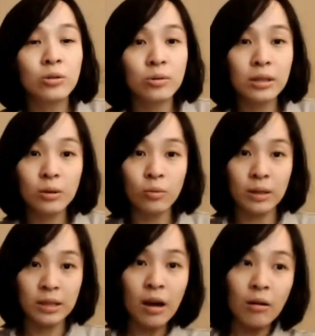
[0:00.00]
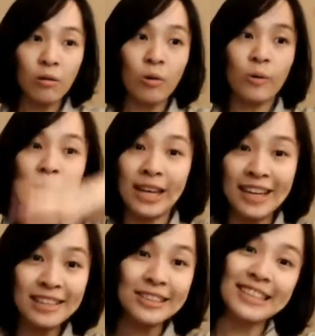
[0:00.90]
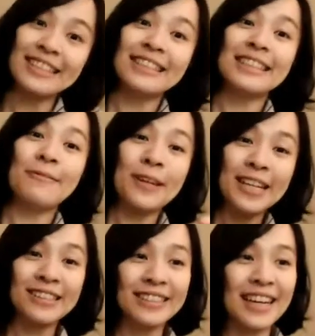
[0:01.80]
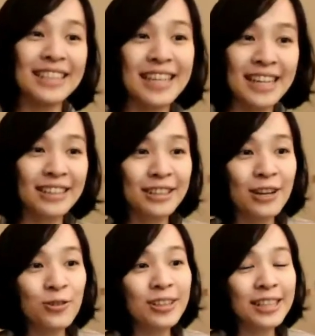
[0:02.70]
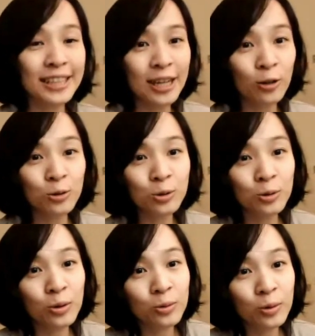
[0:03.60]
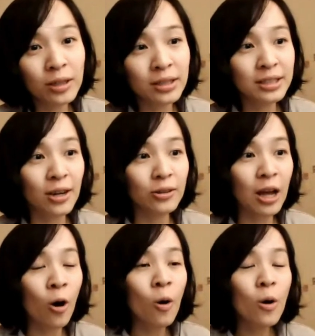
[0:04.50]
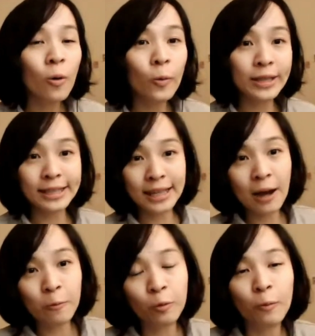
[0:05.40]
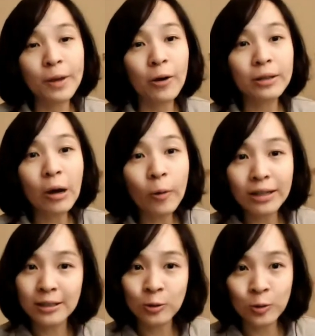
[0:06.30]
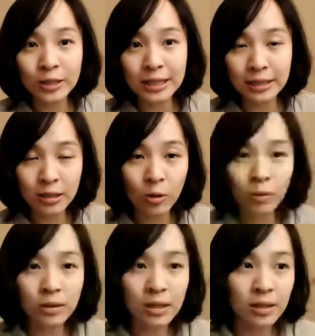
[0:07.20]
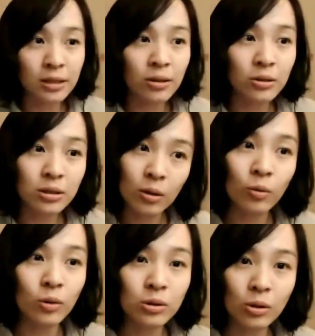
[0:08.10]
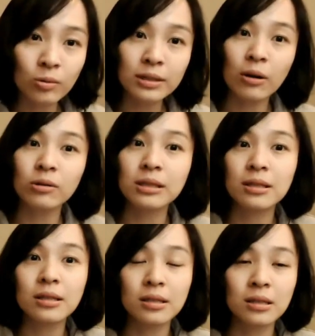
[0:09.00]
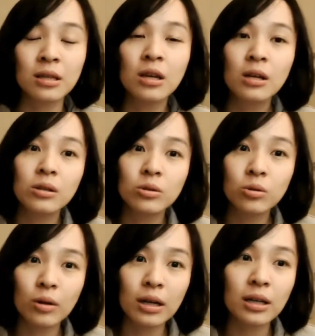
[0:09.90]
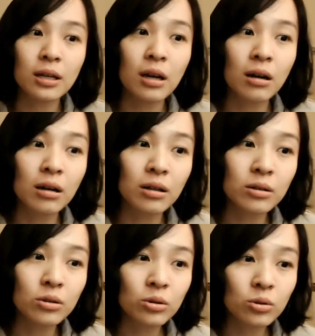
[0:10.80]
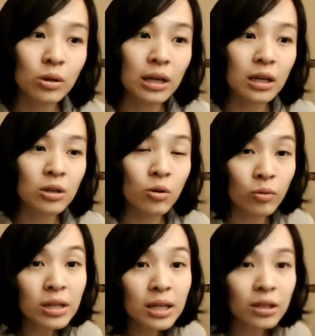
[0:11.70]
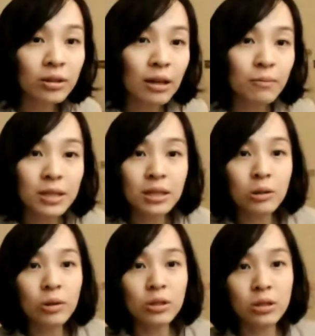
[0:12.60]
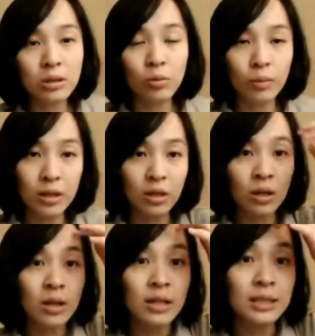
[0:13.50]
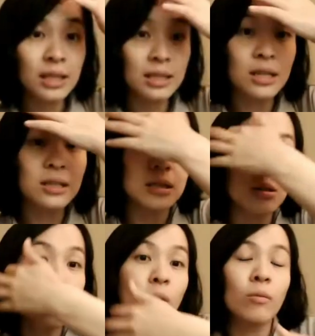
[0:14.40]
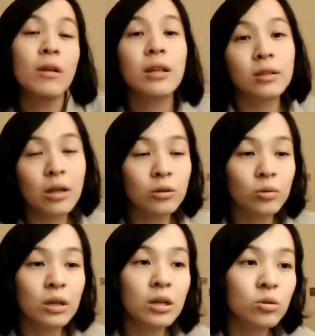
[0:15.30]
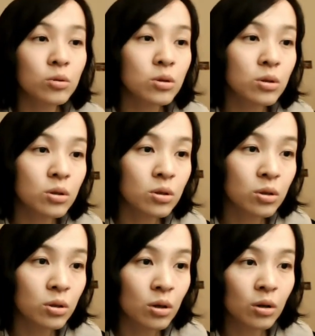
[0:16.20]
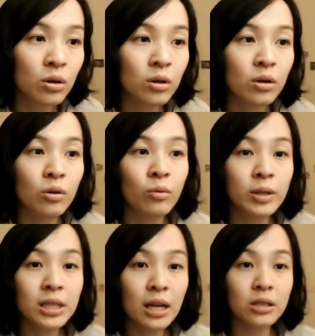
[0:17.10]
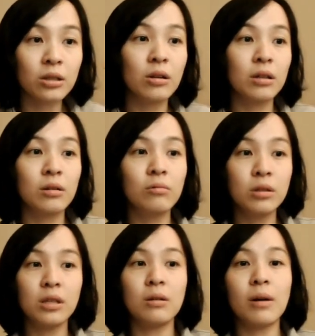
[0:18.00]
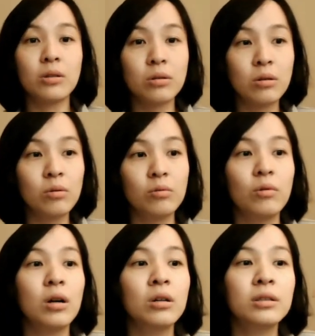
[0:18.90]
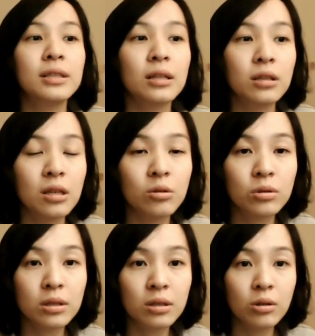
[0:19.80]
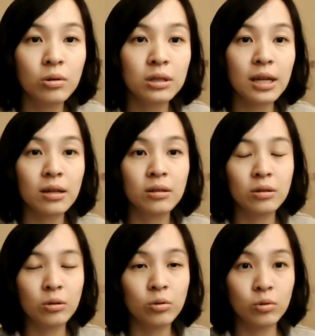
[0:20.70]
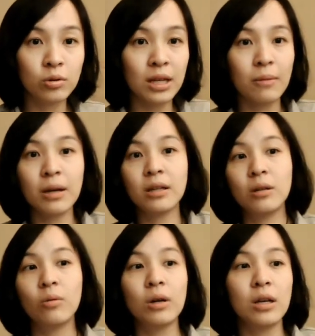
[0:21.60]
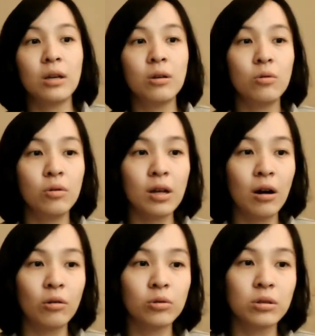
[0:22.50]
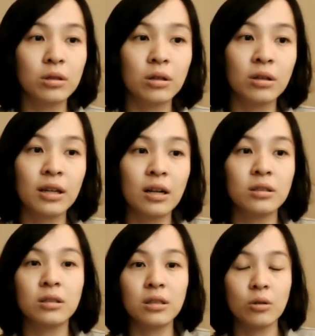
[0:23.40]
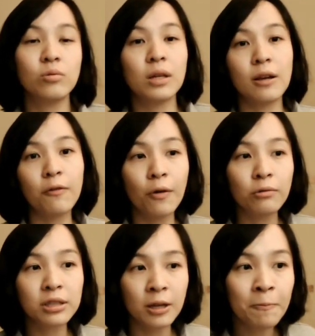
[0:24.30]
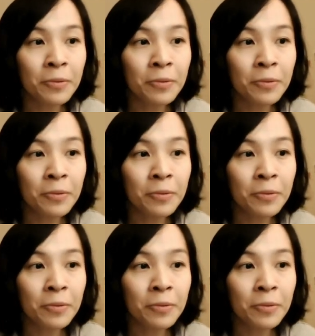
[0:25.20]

所以，我们套回就是 Peter 在前一个单元提到的说如何找到问题和目标。那我个人觉得，其实从你的生活周遭，其实是最呃。最容易的那，毕竟因为这是我们的切身之痛，那所以就是呃，我们现在找到了一个问题嘛，就是如何降低，就是因为家人出去采买可能会遇到就是跟感染者接触的一个风险。